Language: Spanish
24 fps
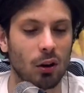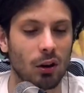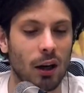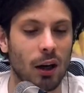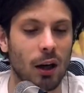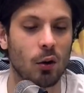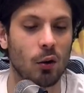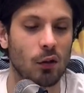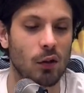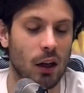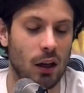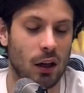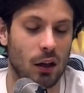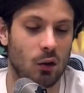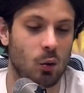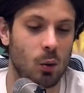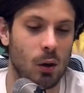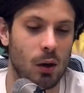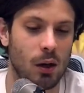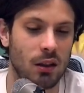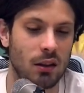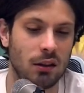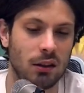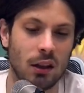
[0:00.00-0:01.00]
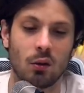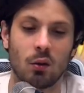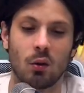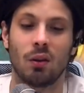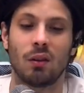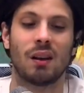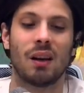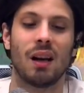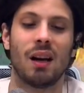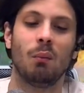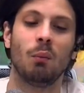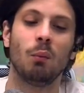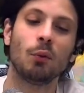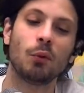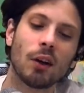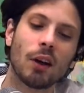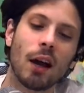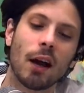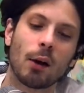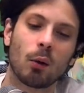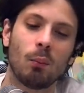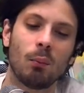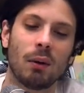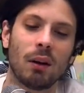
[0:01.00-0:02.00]
otra cosa que estuve leyendo es que la
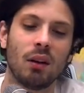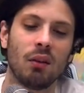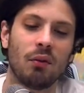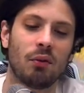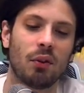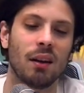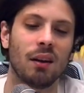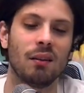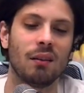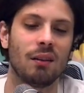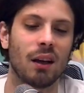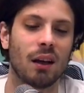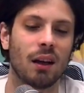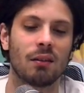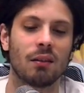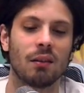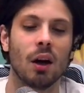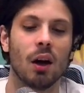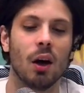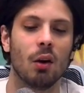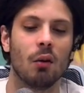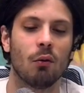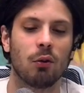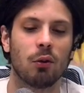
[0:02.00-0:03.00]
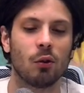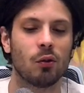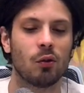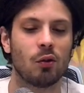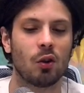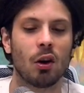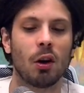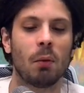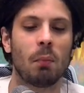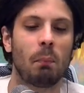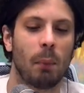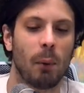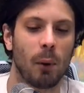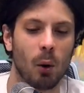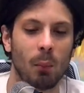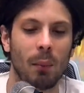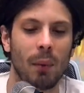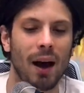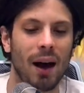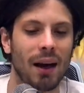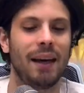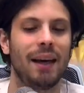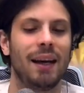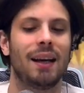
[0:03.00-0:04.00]
música cumple diferentes funciones, pero
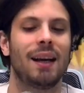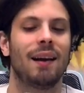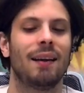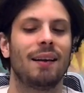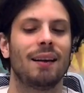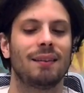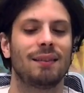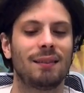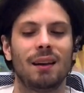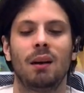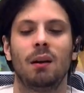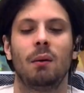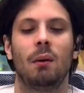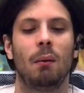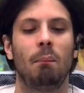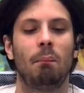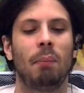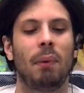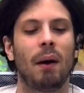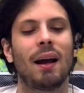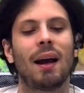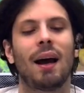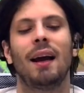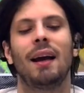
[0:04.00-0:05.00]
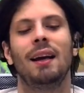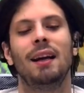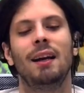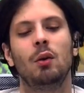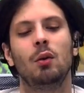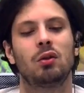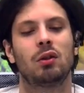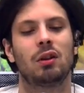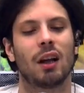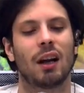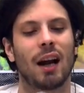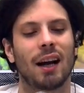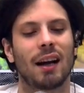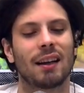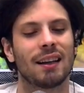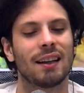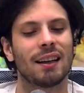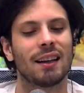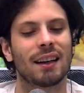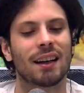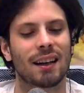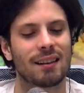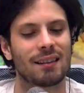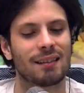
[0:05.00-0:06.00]
más que nada sirve para ilustrar
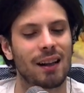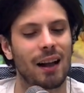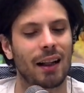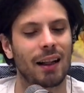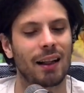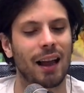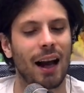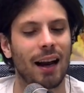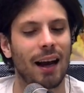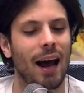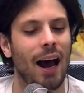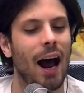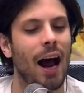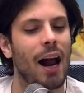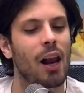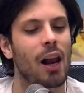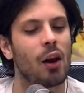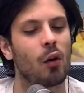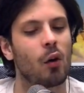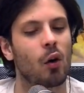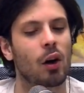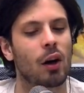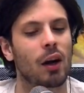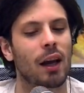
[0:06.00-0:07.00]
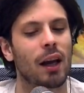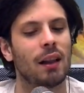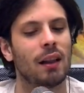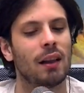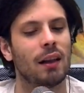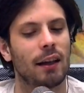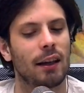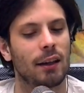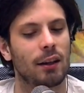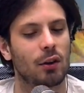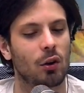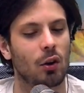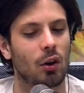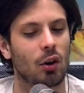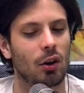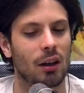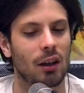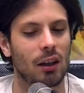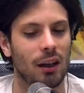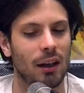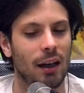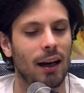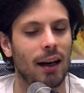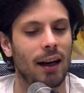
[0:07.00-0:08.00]
y resaltar algo que el director
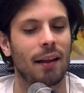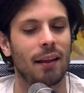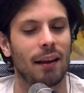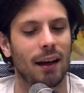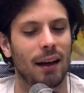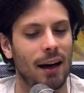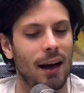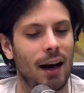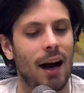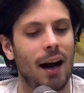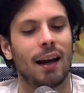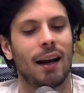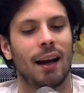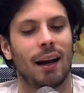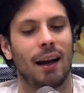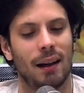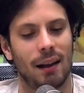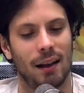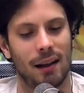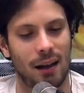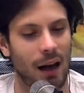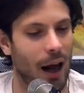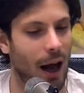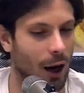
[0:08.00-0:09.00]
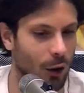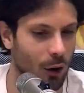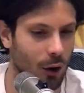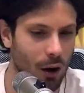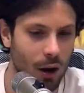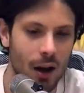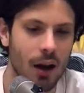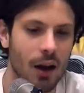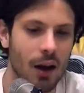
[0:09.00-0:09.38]
quiera dejar en claro.